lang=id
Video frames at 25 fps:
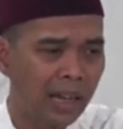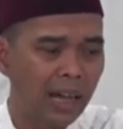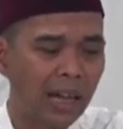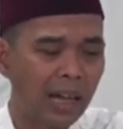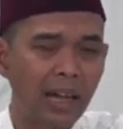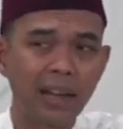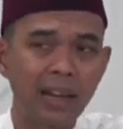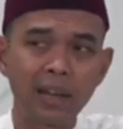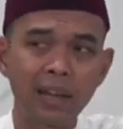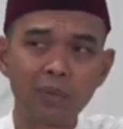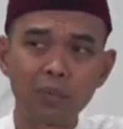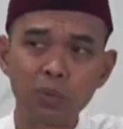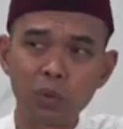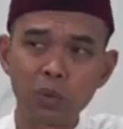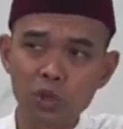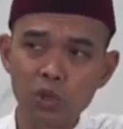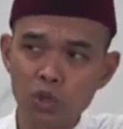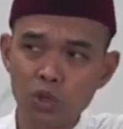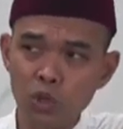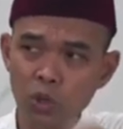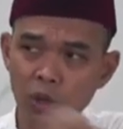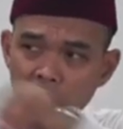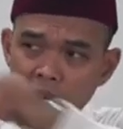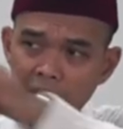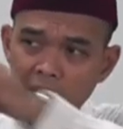Adapun
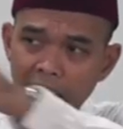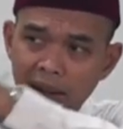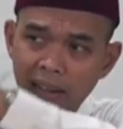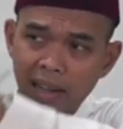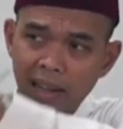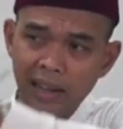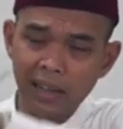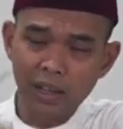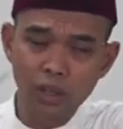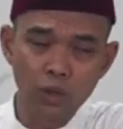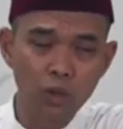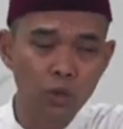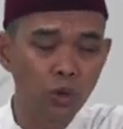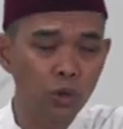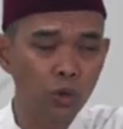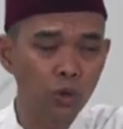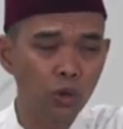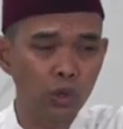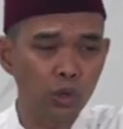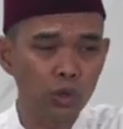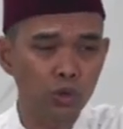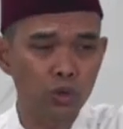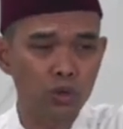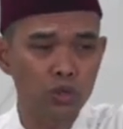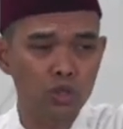saudara
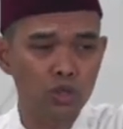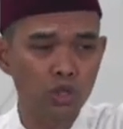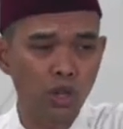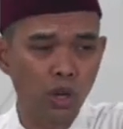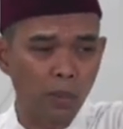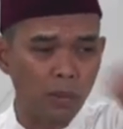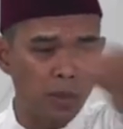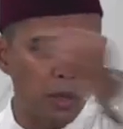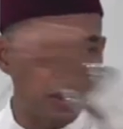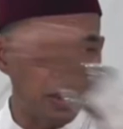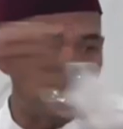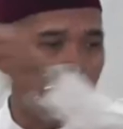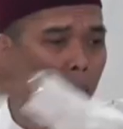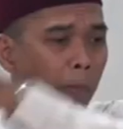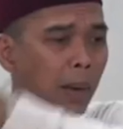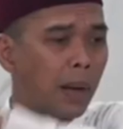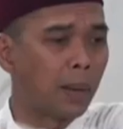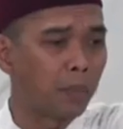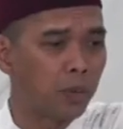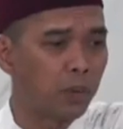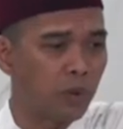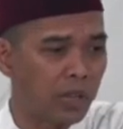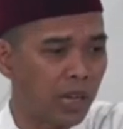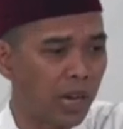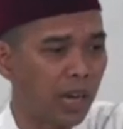kandungku itu selop Jepang
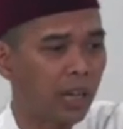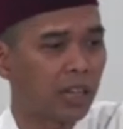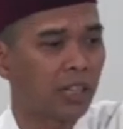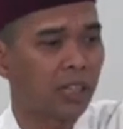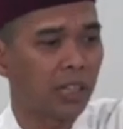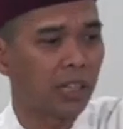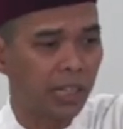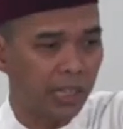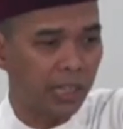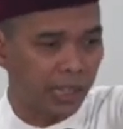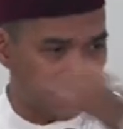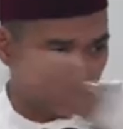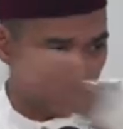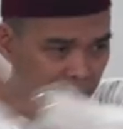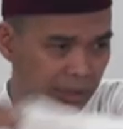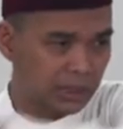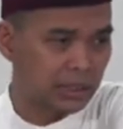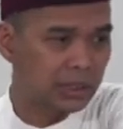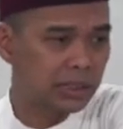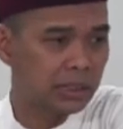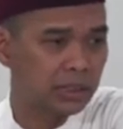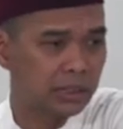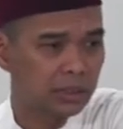pun jangan kalian kasih.